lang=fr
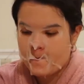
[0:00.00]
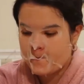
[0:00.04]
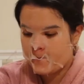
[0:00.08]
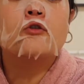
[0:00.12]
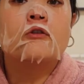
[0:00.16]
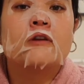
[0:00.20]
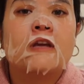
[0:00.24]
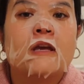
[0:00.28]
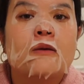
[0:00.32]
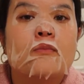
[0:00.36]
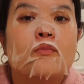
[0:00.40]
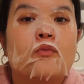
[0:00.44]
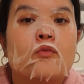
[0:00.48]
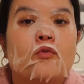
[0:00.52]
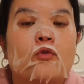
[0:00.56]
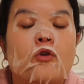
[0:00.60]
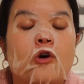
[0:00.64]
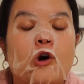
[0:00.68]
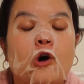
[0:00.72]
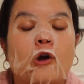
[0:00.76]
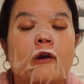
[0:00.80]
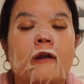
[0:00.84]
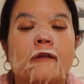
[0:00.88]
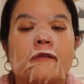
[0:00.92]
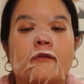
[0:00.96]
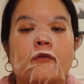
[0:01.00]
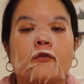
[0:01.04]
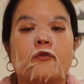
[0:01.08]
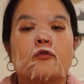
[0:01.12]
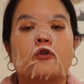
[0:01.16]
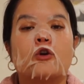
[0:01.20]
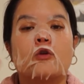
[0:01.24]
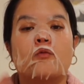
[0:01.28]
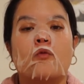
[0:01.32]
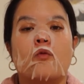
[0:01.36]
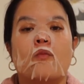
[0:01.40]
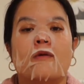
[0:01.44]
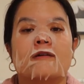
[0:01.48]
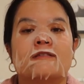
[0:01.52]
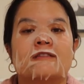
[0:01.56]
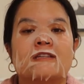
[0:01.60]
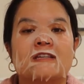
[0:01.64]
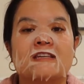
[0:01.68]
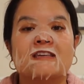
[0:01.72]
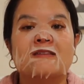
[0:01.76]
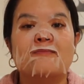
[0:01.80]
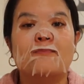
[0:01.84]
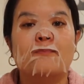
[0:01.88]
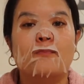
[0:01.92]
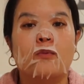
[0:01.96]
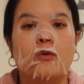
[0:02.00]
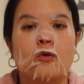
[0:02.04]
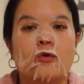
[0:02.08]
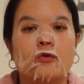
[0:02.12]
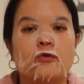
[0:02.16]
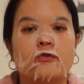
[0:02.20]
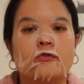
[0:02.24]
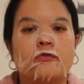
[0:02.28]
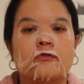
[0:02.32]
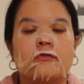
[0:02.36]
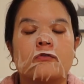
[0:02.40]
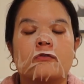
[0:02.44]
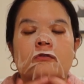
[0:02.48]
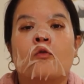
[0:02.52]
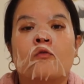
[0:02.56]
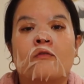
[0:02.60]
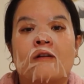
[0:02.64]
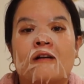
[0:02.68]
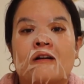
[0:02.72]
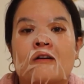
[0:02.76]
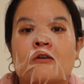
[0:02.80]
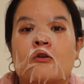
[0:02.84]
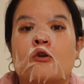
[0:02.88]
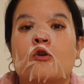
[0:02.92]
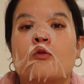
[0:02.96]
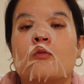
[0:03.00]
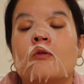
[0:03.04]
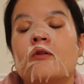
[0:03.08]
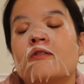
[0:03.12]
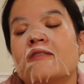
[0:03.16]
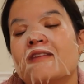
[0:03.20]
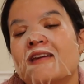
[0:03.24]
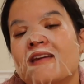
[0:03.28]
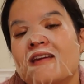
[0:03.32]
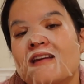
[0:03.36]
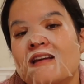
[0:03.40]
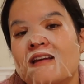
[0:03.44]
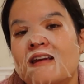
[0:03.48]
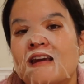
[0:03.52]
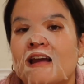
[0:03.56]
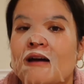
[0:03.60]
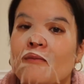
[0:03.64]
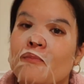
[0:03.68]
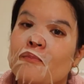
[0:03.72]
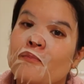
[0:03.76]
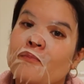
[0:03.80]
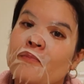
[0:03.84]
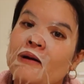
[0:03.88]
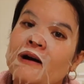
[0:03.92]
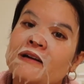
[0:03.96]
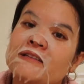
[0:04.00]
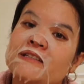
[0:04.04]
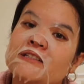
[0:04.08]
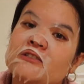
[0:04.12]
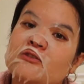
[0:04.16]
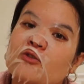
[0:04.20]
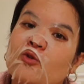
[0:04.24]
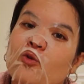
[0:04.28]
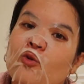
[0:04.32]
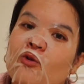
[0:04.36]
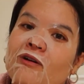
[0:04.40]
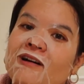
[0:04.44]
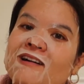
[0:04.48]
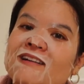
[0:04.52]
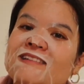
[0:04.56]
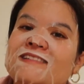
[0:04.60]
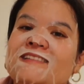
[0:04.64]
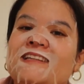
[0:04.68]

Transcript: Ok bon, en attendant que mon masque y pose, on va commander la partie 3,